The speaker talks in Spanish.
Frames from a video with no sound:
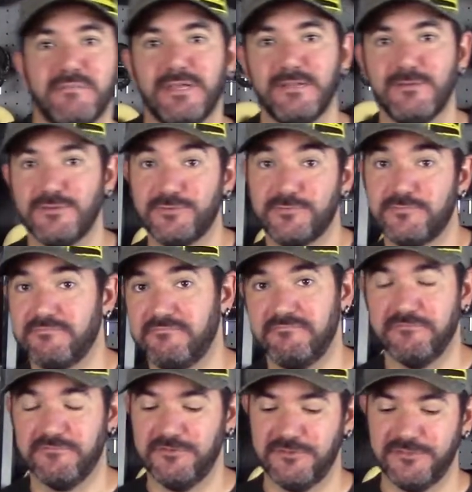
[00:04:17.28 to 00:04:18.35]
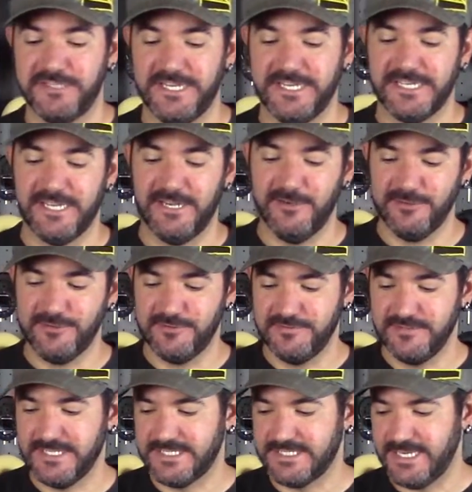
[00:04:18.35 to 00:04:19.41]
menos, unos 3 kilos
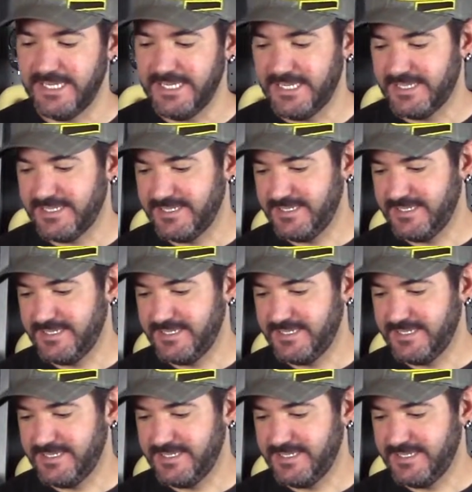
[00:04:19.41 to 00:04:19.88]
de serie.